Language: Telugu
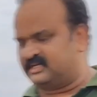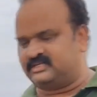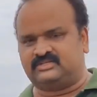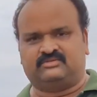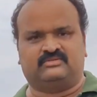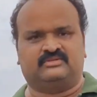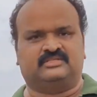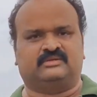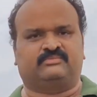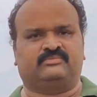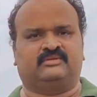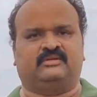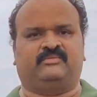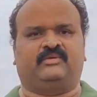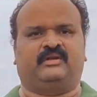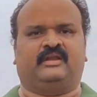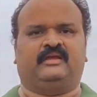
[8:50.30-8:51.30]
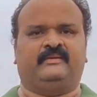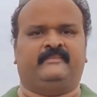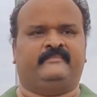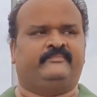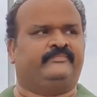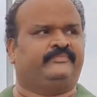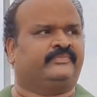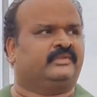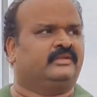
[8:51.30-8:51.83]
కాస్ట్ గురించి చెప్తున్నామంటే
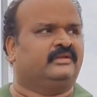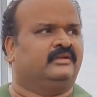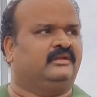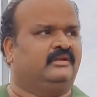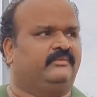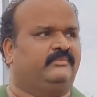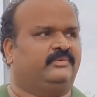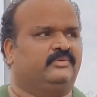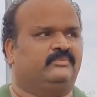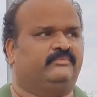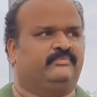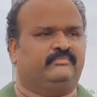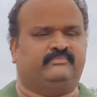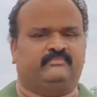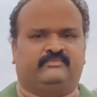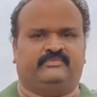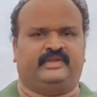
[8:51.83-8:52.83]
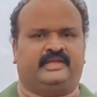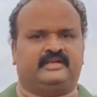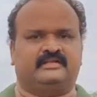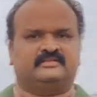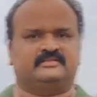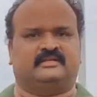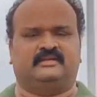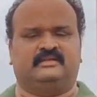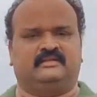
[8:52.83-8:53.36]
ఇప్పుడు
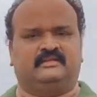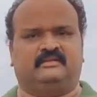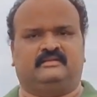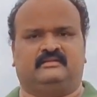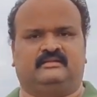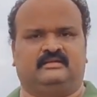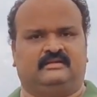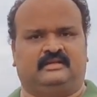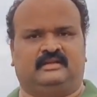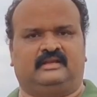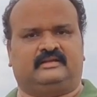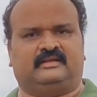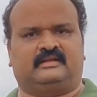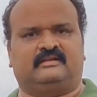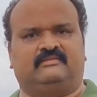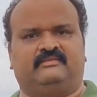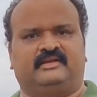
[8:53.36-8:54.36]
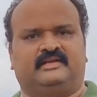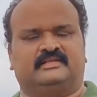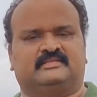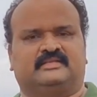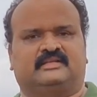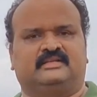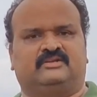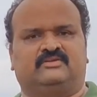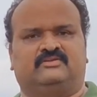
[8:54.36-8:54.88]
వెహికల్స్ అన్ని ఎలక్ట్రికల్
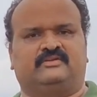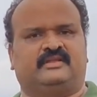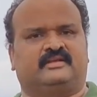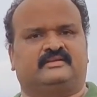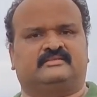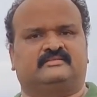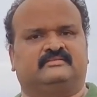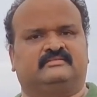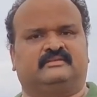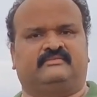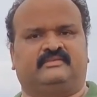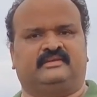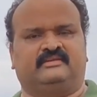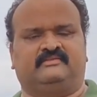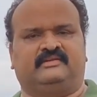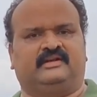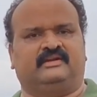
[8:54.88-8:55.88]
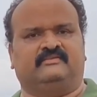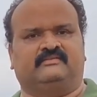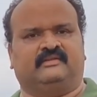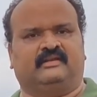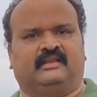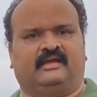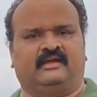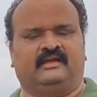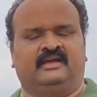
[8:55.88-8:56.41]
వెహికల్స్ అన్ని రోడ్ ట్యాక్స్ అవన్నీ వేయడం
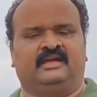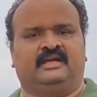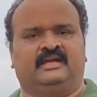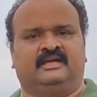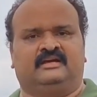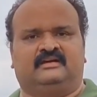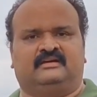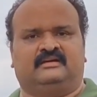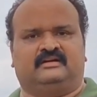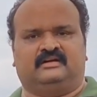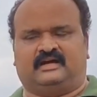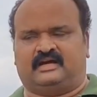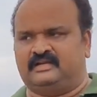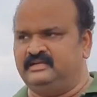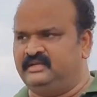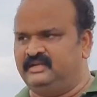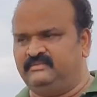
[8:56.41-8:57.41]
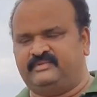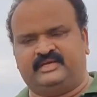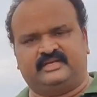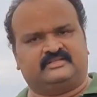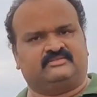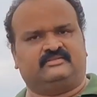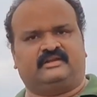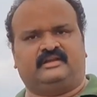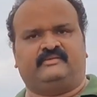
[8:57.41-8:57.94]
వలన అన్ని
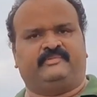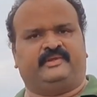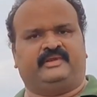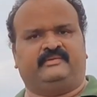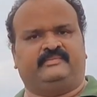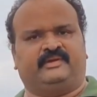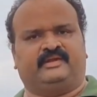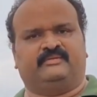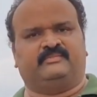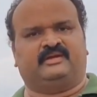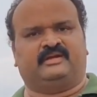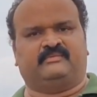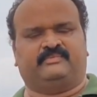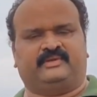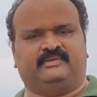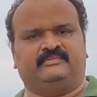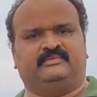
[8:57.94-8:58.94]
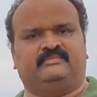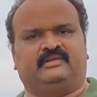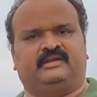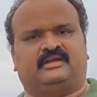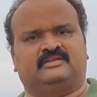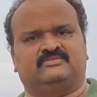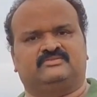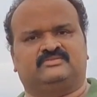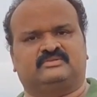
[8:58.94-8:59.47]
బైక్స్ రేట్ పెరిగిపోయాయి అనమాట ప్రీమియం
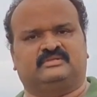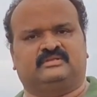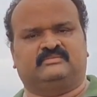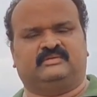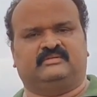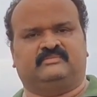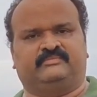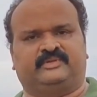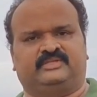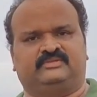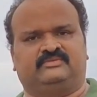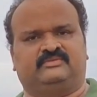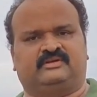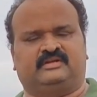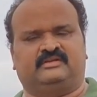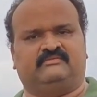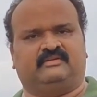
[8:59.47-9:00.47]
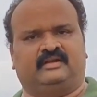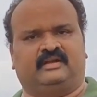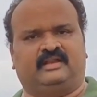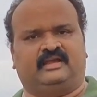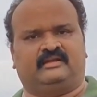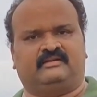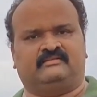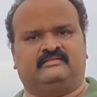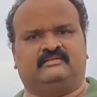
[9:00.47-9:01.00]
లెక్కను చూసుకుంటే మనం ప్రతి ఒక్కటి వన్
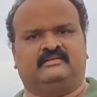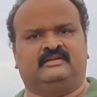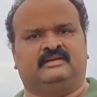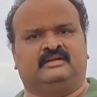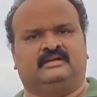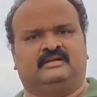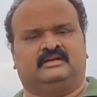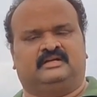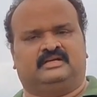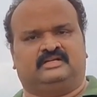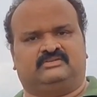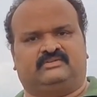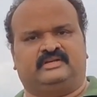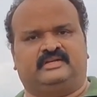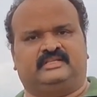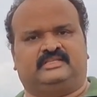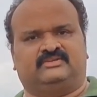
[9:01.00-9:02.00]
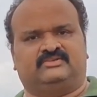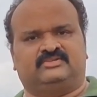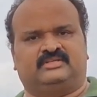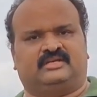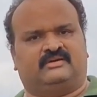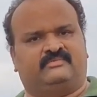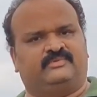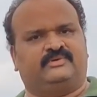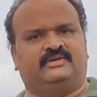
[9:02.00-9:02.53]
ల్యాక్ ట్వంటీ
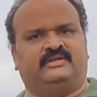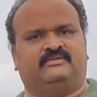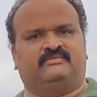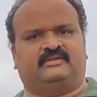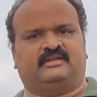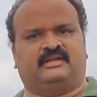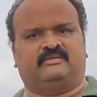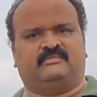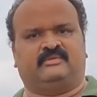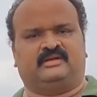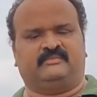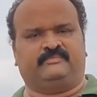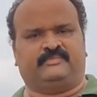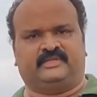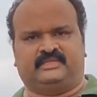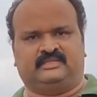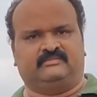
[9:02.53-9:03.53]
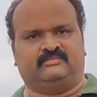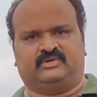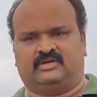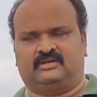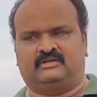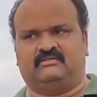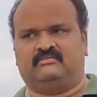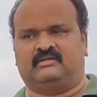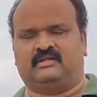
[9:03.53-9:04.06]
థౌజండ్ అబోవ్నే ఉంటాయన్నమాట ప్రతి
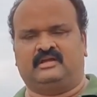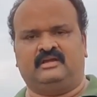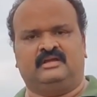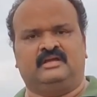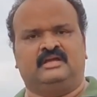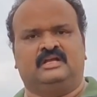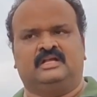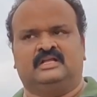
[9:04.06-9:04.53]
మోడల్ కూడా